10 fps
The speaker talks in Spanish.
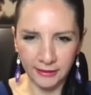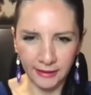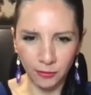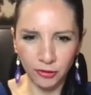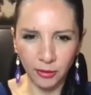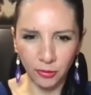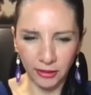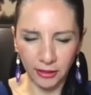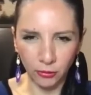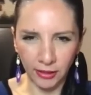que estaremos
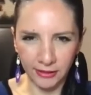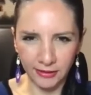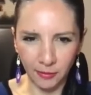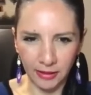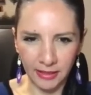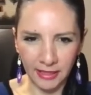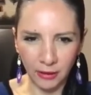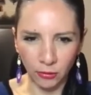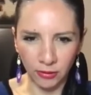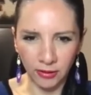abordando esta
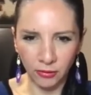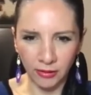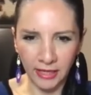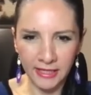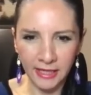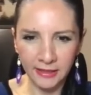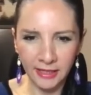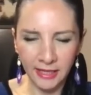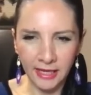mañana con, con ellas.